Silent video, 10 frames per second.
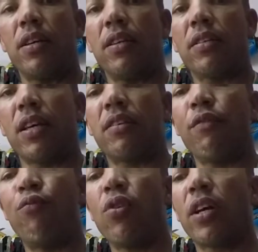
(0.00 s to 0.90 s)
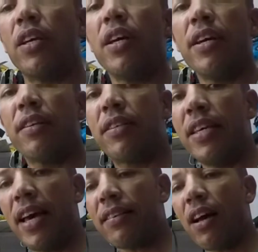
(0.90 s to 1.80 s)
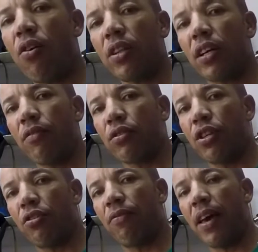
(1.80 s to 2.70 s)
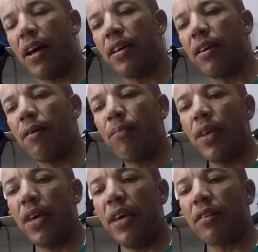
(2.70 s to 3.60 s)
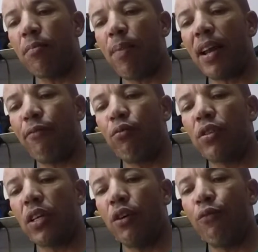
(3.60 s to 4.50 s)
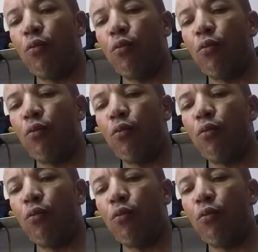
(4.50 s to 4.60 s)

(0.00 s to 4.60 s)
isso, é esse furo aqui, se essa roda que você tiver aí, esse parafuso aqui for